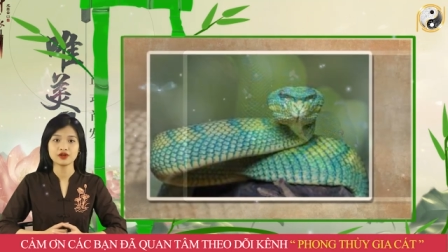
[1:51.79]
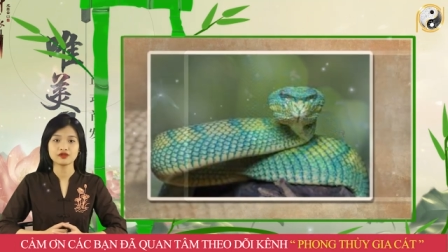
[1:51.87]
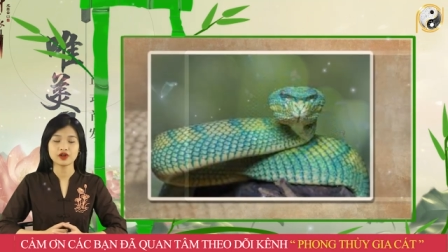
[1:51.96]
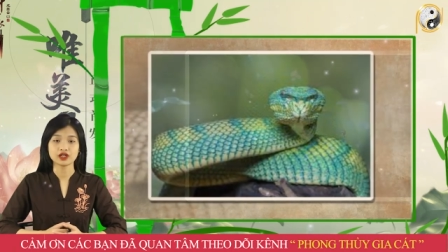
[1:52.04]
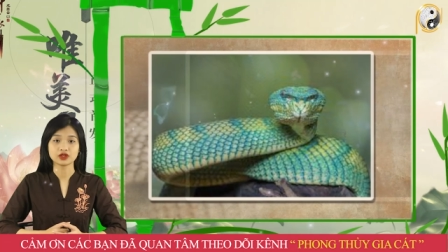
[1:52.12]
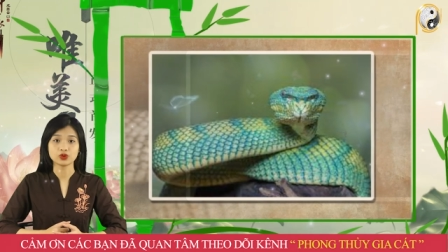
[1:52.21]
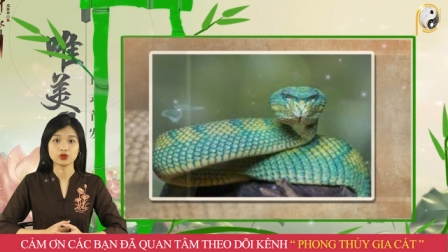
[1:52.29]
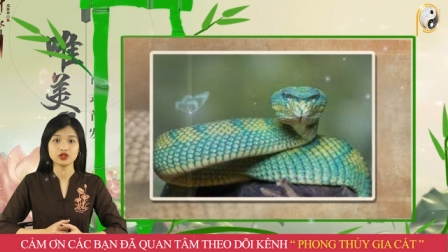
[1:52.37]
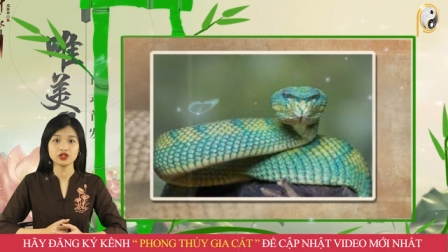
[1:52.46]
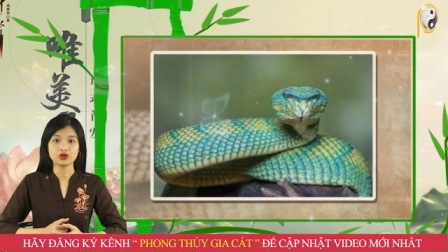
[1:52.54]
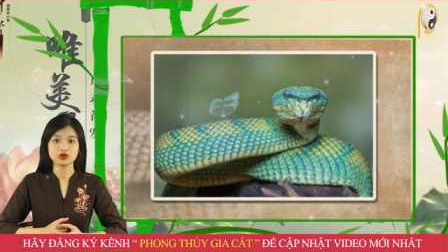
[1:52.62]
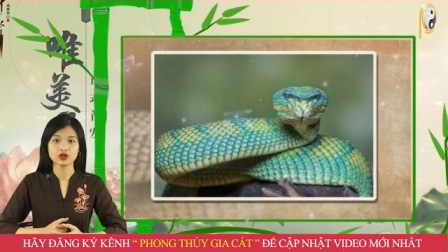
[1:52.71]
phải
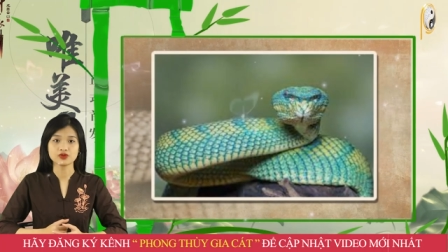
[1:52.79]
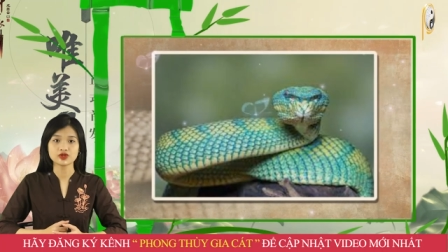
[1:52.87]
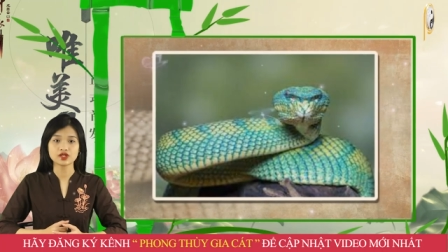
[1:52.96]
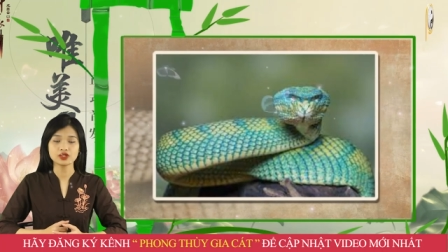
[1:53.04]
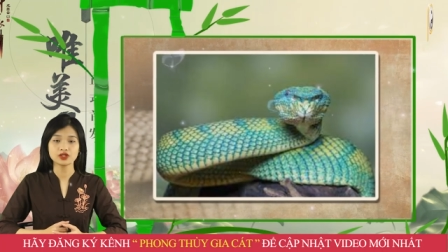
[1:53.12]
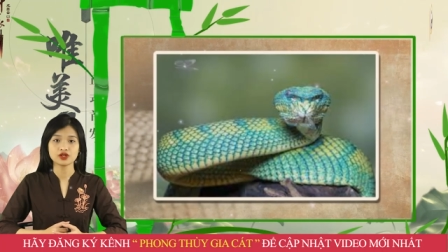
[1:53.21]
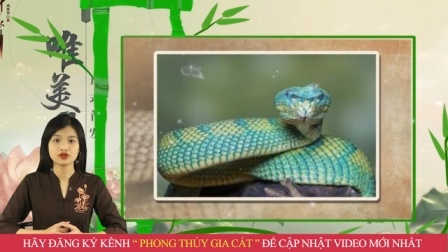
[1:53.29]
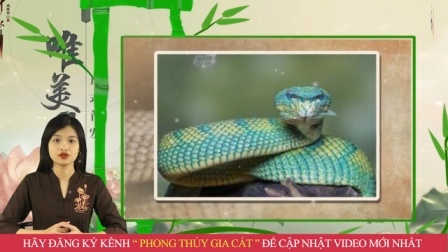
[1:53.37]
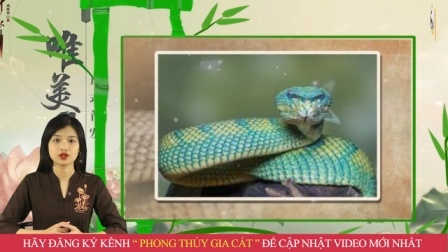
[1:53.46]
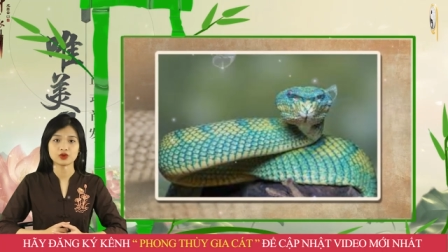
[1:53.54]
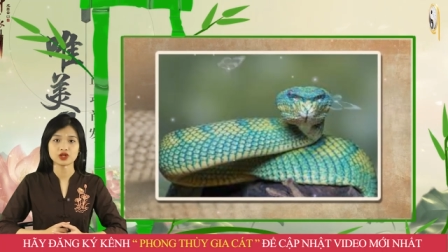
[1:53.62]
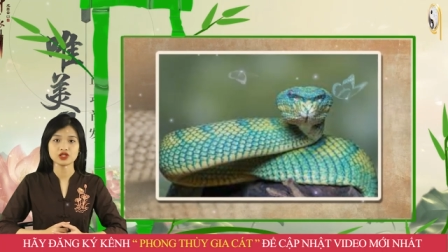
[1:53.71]
tốn nhiều công sức,
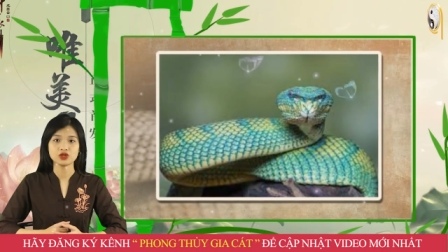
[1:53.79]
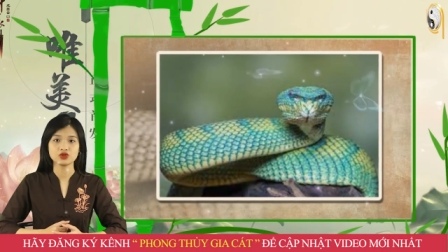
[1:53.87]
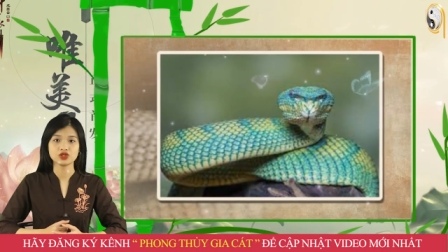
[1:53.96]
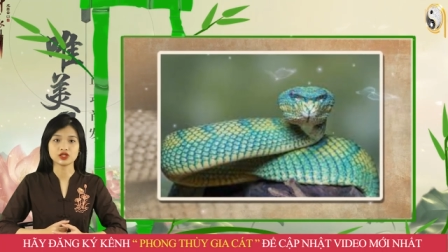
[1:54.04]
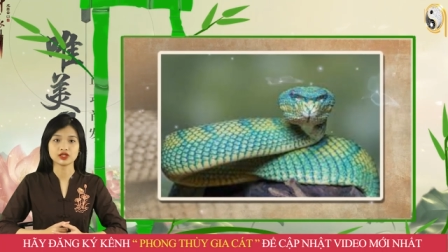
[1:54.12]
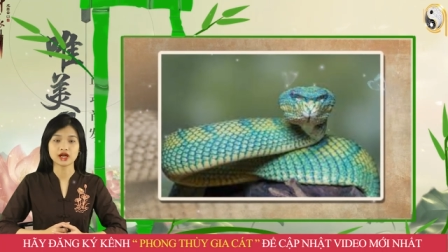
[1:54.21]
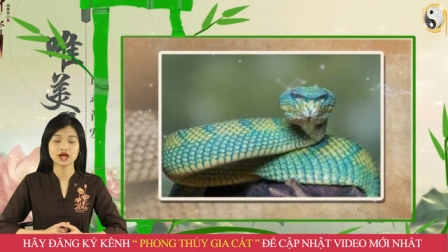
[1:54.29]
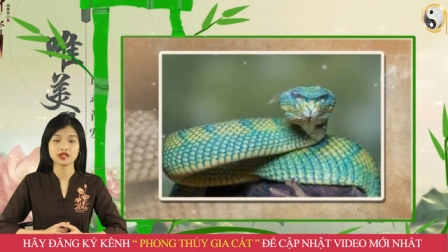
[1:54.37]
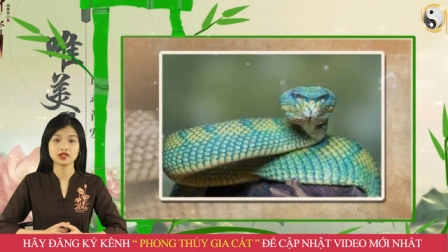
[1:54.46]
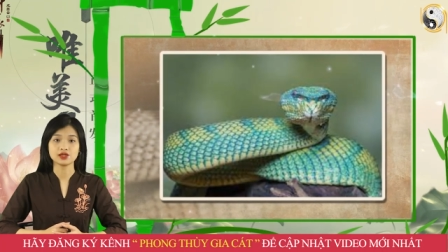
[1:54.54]
vượt qua nhiều trở ngại